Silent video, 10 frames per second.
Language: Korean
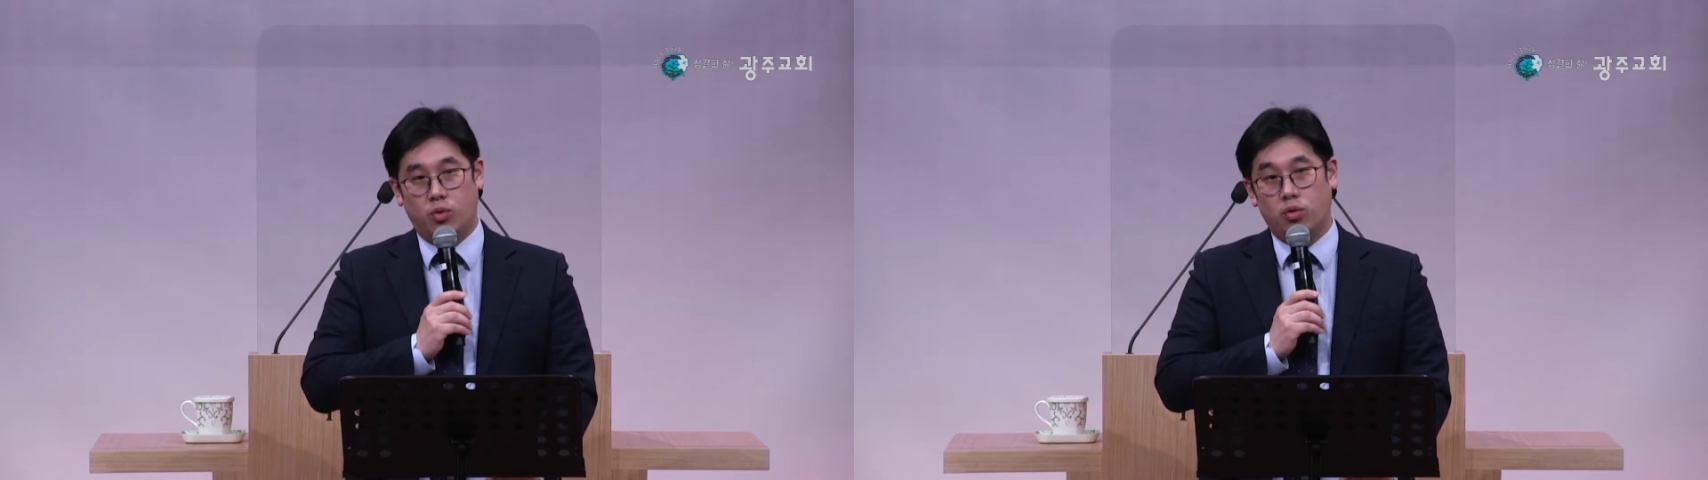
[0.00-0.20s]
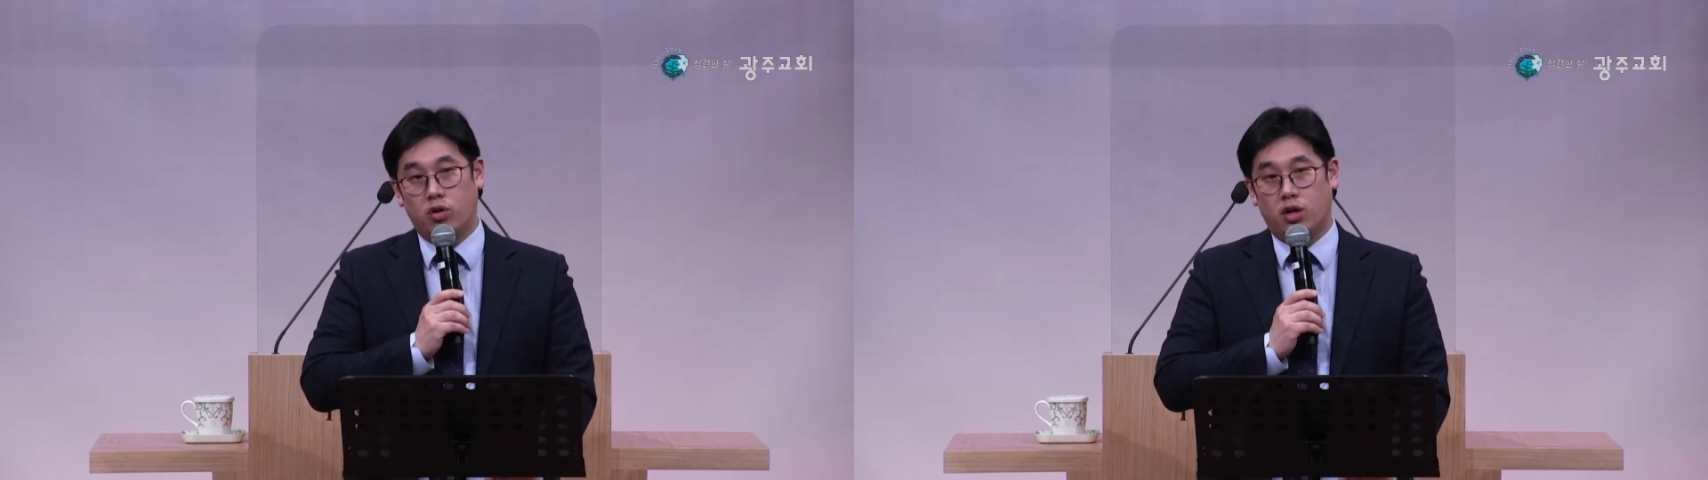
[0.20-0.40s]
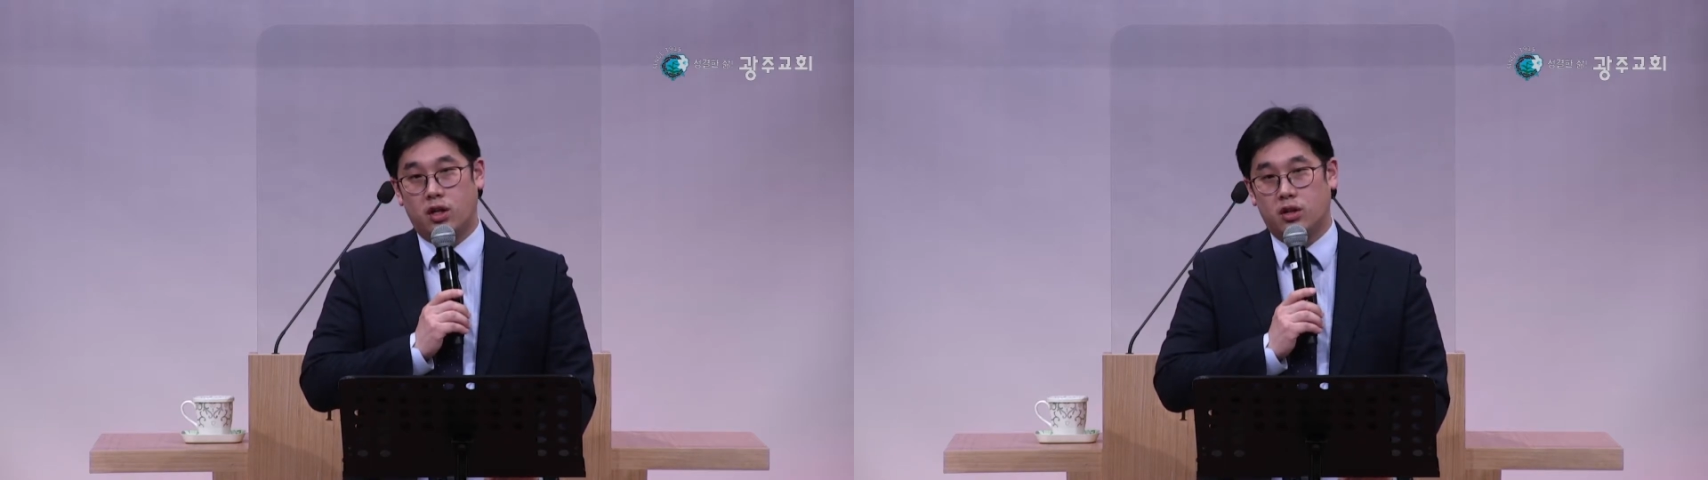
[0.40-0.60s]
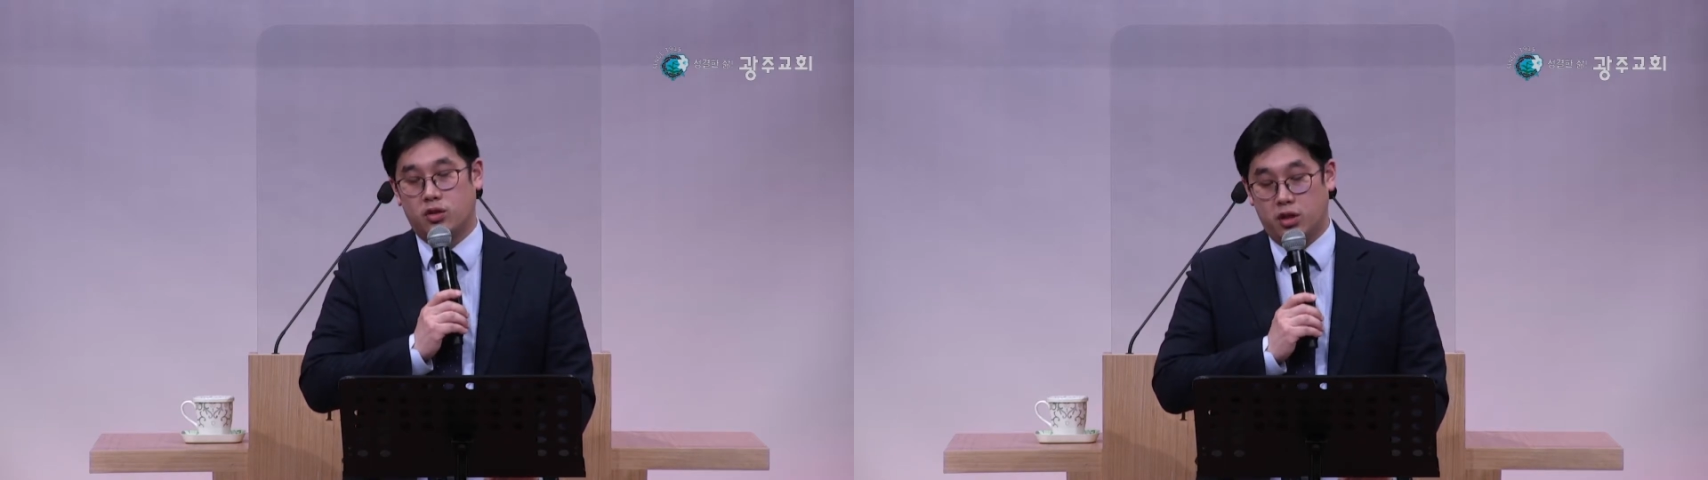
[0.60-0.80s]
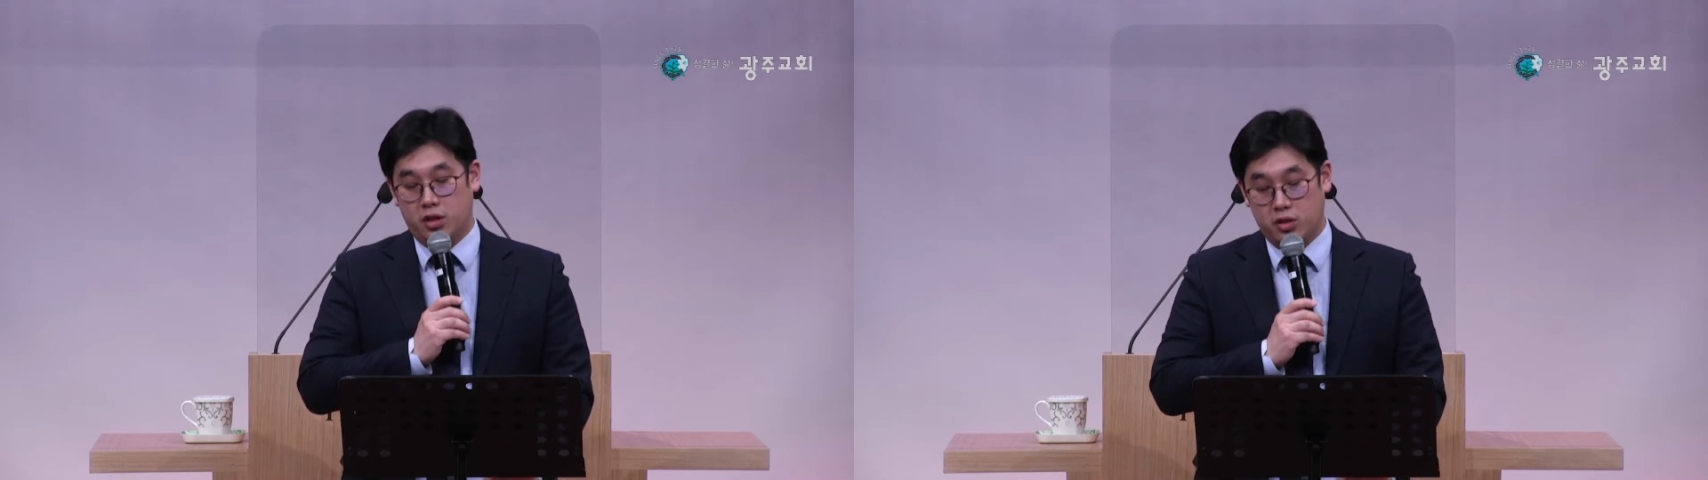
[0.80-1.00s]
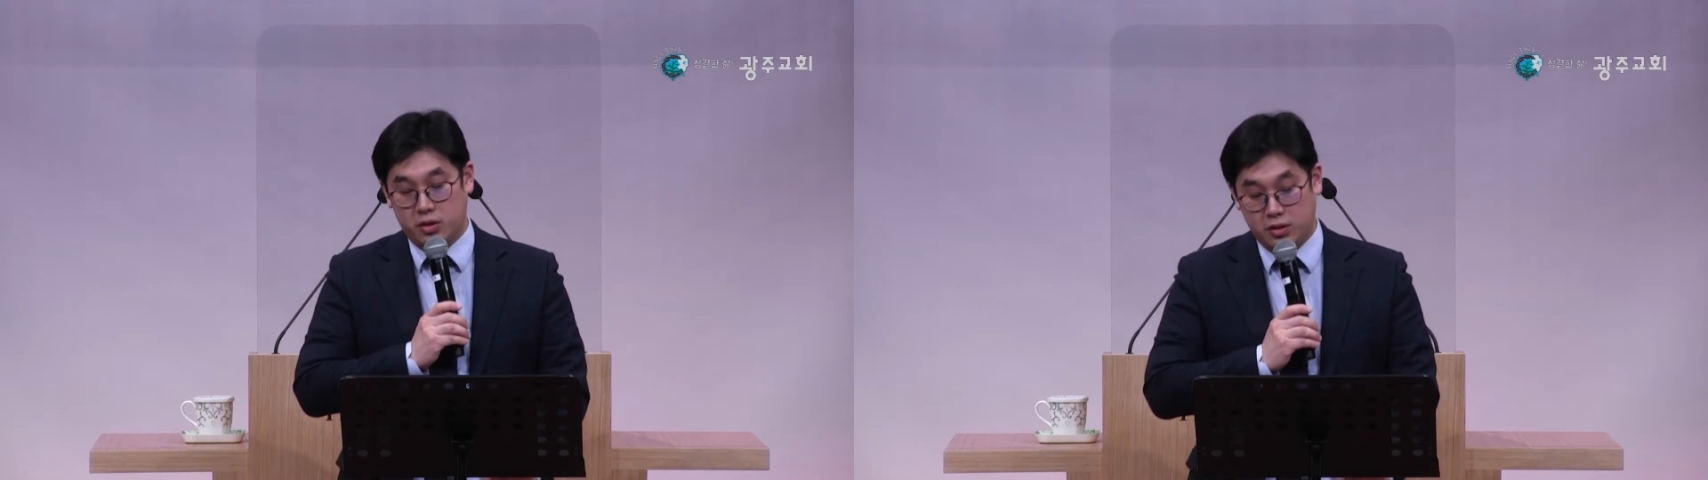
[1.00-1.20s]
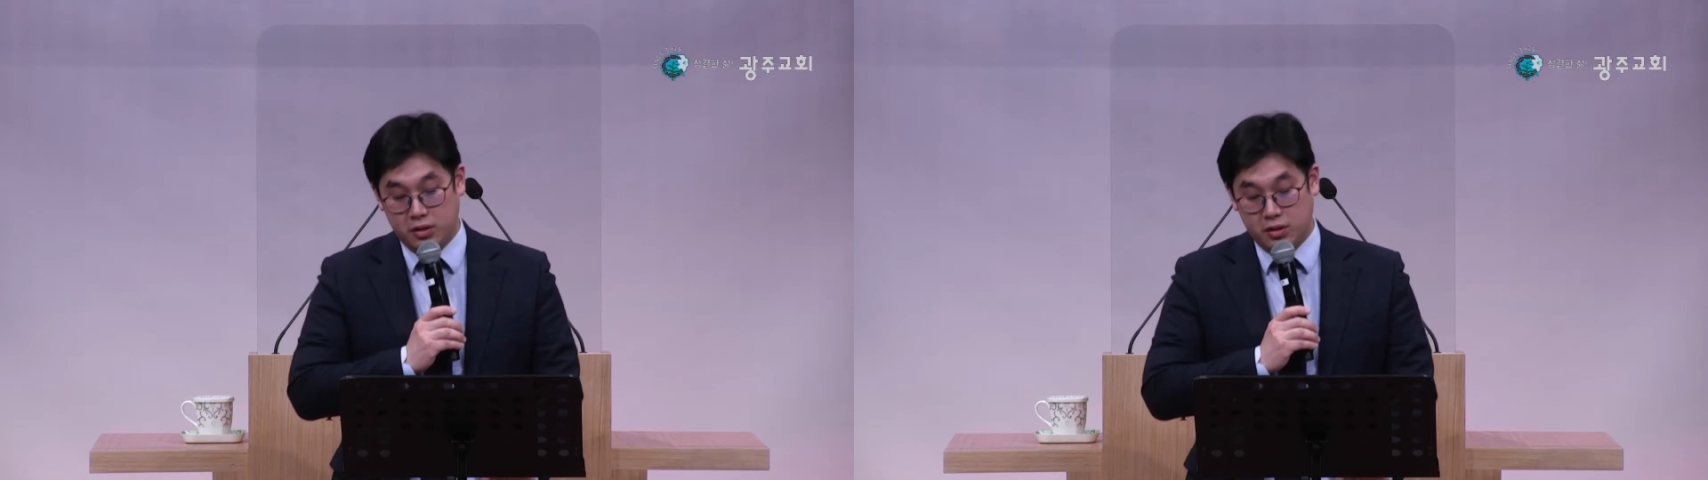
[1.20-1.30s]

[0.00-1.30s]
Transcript: 온 거라는 거예요.